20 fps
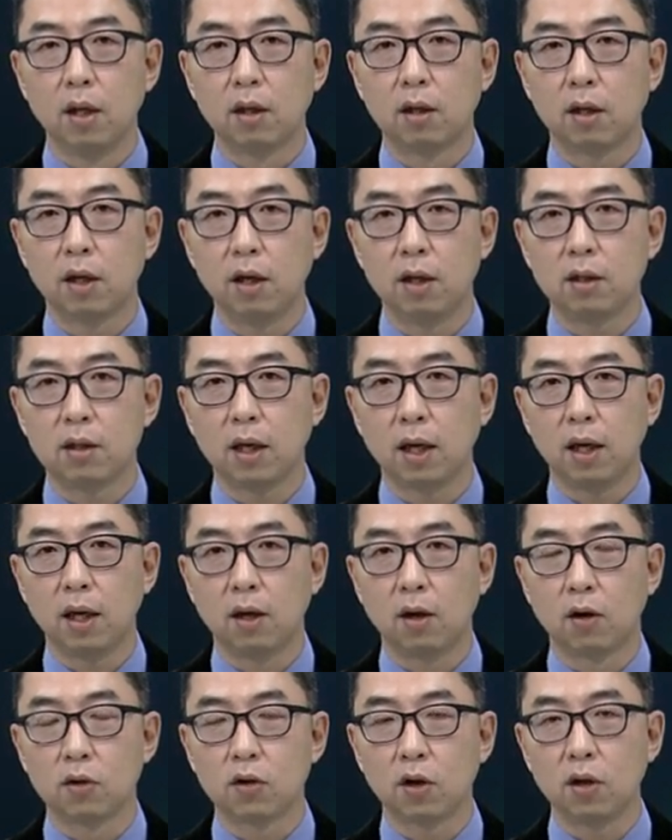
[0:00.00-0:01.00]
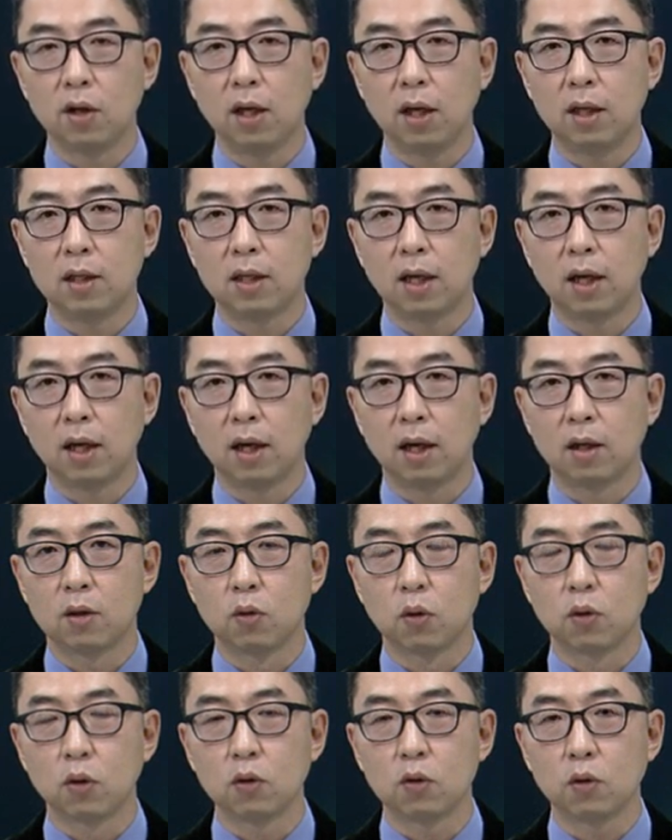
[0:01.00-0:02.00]
특히 이제 여전히 이제
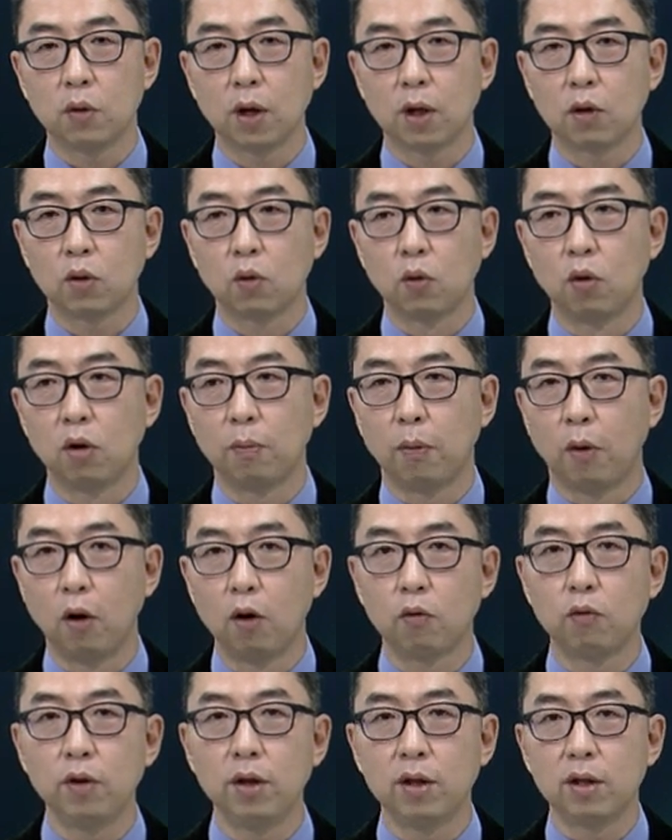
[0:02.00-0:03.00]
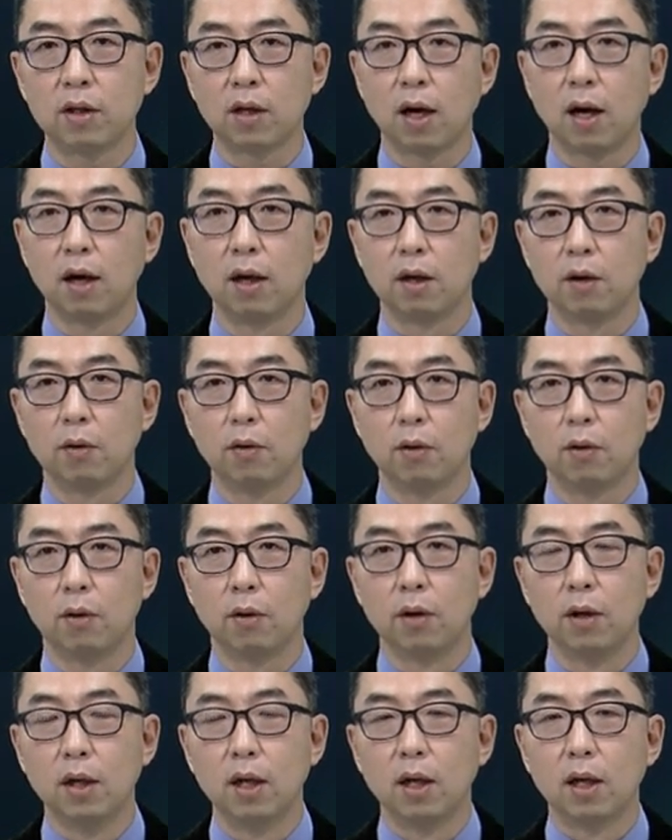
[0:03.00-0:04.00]
조선 쪽에서 돈을 벌고 있는 상황이고